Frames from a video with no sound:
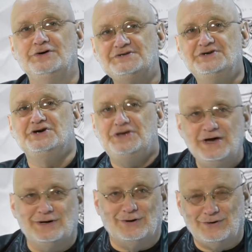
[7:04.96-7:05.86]
jest grzech
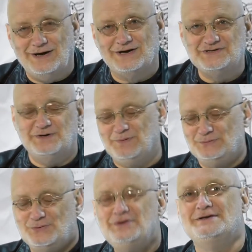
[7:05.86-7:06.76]
jego, a grzech po
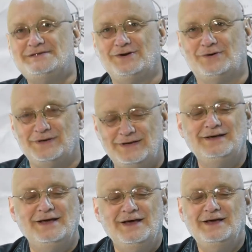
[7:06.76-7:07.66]
drugiej stronie
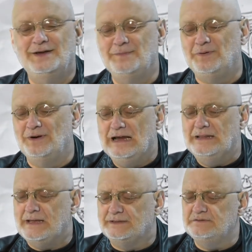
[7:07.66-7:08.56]
y, polega
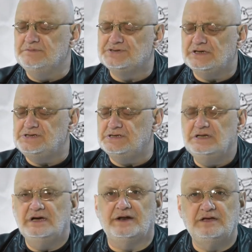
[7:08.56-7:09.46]
na tym, że
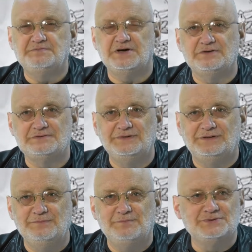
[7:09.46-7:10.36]
dziennikarki przechodzą
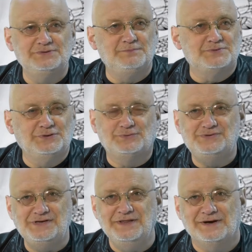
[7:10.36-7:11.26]
nad tym do porządku
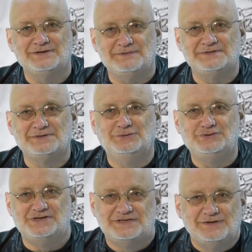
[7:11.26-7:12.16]
dziennego, zamiast go
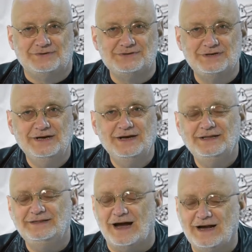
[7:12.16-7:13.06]
docisnąć.
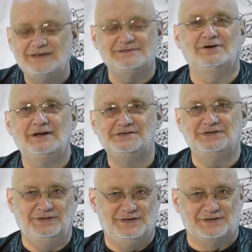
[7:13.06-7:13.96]
Taka jest rola
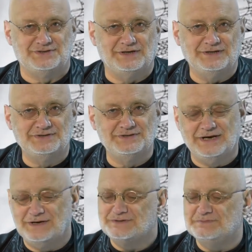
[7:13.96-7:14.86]
dziennikarza. Znaczy
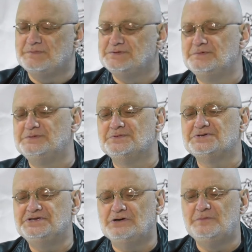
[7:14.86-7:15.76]
ja rozumiem, że być może
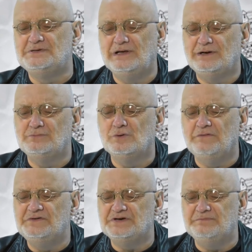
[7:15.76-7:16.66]
chciało być dla
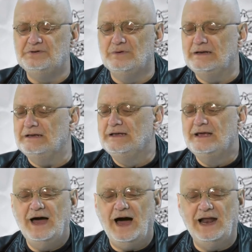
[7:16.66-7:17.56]
Orbukowicza miłe,
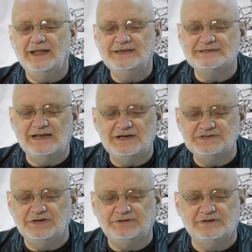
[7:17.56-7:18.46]
ale
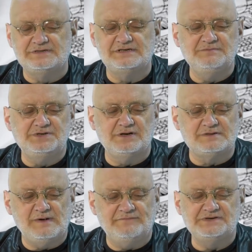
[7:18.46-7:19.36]
niezależnie od tego, z kim się
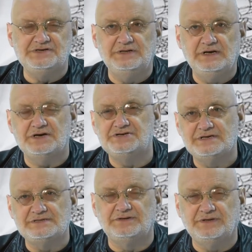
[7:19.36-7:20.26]
rozmawia, dziennikarz
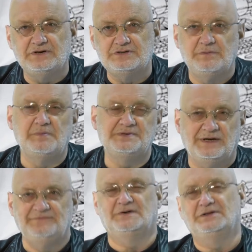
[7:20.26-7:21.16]
jest od tego, żeby być
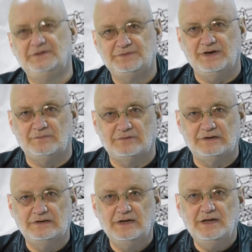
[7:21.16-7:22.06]
adwokatem diabła.
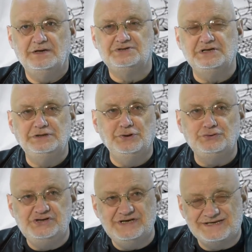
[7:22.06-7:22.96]
Czyli
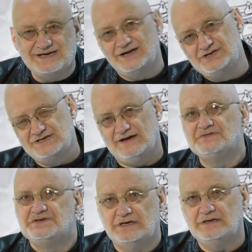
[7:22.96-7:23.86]
dociskać
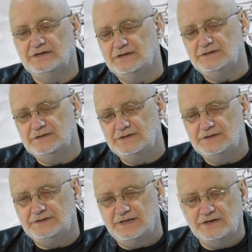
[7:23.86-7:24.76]
zawsze
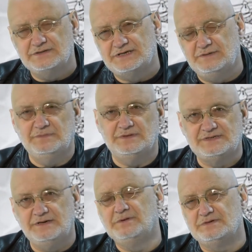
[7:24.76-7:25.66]
y, tego, z kim, z
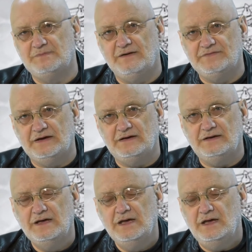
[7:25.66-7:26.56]
kim rozmawia
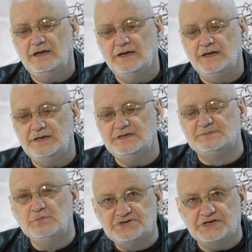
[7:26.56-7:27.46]
y, i
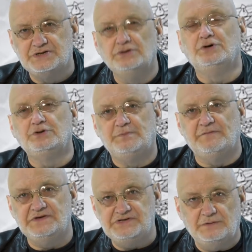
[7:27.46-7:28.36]
zmuszać go do
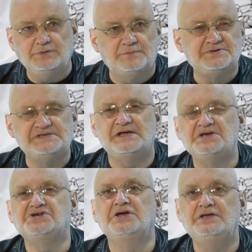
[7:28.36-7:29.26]
odpowiedzi albo do
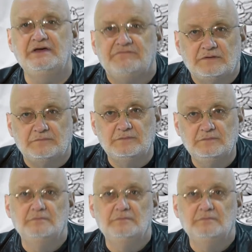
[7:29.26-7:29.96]
przyznania się, nie wiem,